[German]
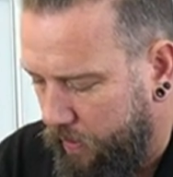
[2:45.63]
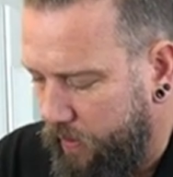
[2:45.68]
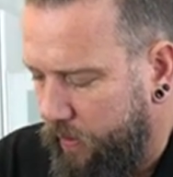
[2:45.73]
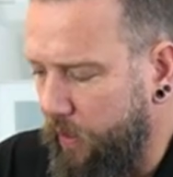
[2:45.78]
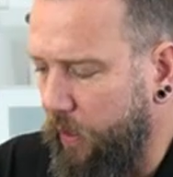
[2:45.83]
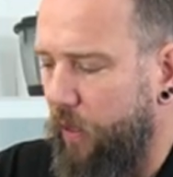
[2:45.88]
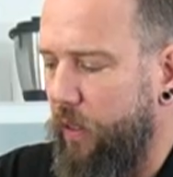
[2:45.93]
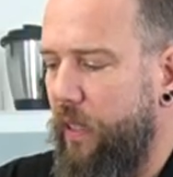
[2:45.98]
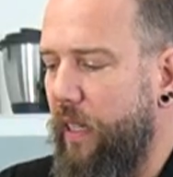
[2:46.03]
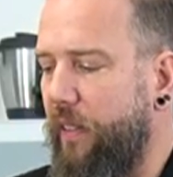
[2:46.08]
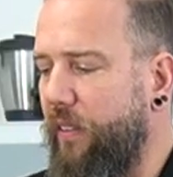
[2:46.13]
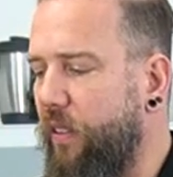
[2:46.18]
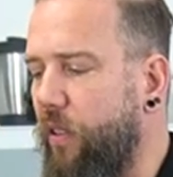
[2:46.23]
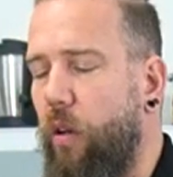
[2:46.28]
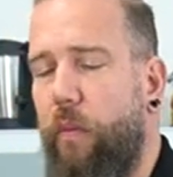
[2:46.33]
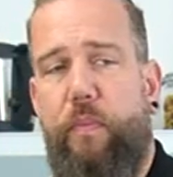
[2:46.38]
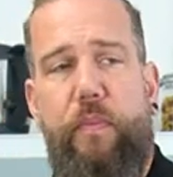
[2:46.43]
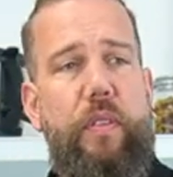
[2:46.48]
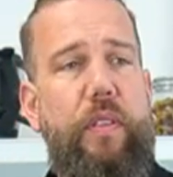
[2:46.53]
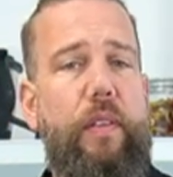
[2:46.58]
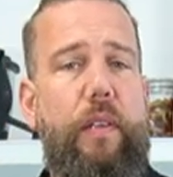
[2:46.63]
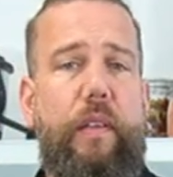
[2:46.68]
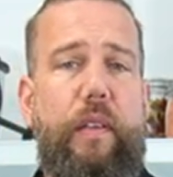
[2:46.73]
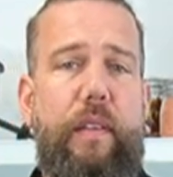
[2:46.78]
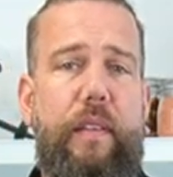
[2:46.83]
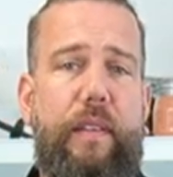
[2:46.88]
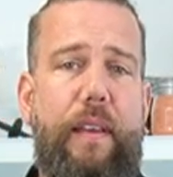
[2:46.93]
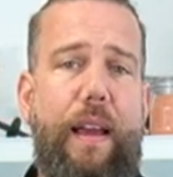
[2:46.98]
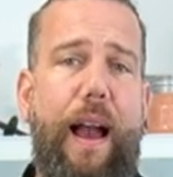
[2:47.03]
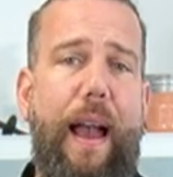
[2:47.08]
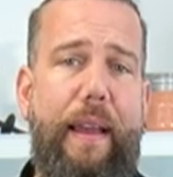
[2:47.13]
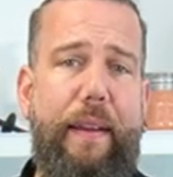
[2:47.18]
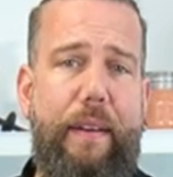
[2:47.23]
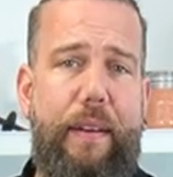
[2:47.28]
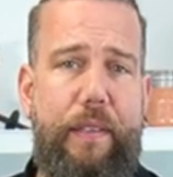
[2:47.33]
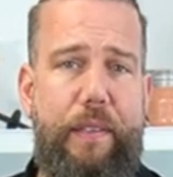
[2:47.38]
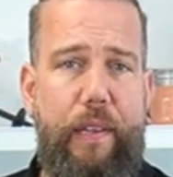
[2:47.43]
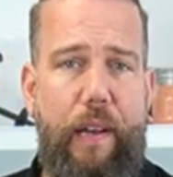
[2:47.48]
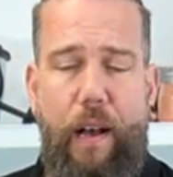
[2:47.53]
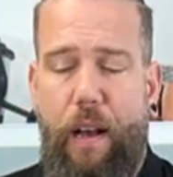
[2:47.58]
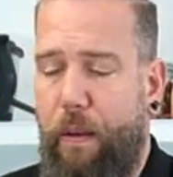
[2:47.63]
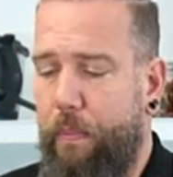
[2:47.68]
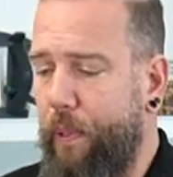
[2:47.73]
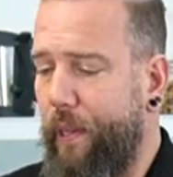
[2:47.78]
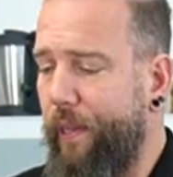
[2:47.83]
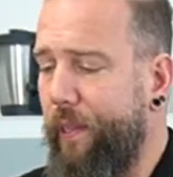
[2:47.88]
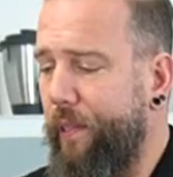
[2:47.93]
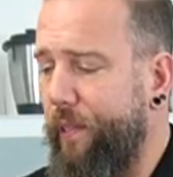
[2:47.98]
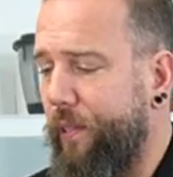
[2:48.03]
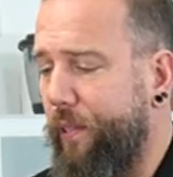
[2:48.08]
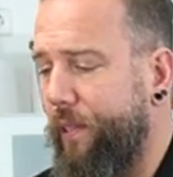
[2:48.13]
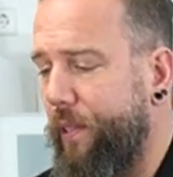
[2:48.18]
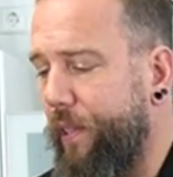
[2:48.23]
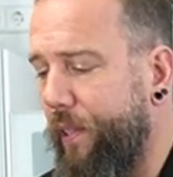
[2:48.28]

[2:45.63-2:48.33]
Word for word: So, und jetzt kommt die eigentliche Arbeit,